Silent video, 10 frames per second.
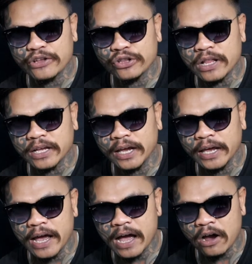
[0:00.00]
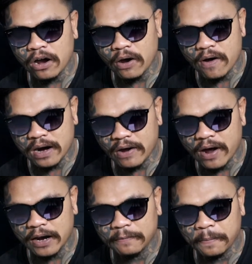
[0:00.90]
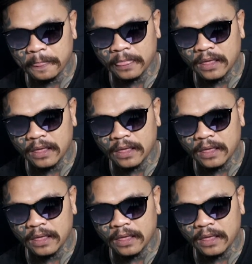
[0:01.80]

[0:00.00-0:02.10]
lanjut lagi ya kawan-kawan.